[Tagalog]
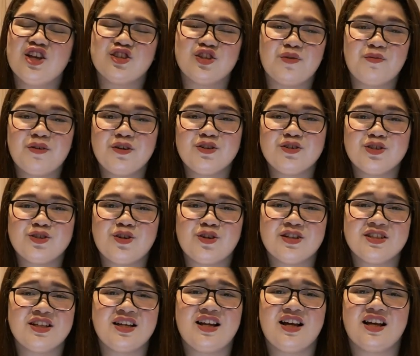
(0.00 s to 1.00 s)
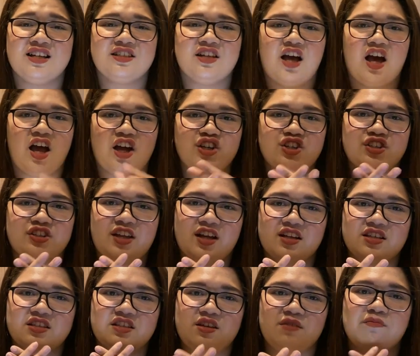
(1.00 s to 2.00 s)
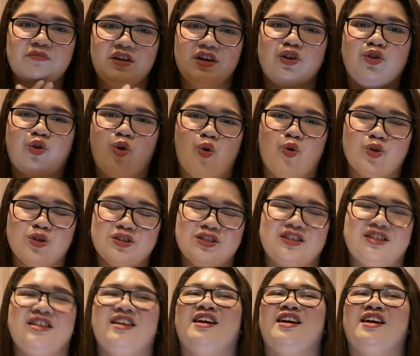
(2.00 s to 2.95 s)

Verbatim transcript: sobrang gusto ko sila kasi hashtag sibling goods.